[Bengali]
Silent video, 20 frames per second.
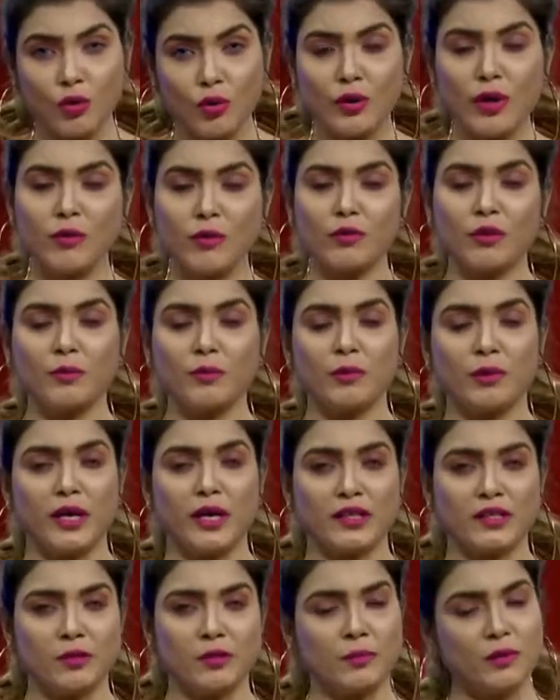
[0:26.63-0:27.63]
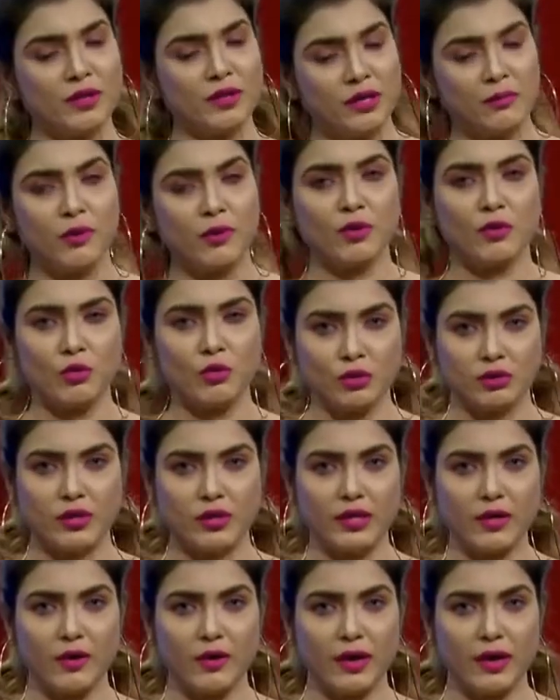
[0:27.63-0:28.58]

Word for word: কোনো না কোনো প্রোডাক্টের উপর নির্ভর করতেই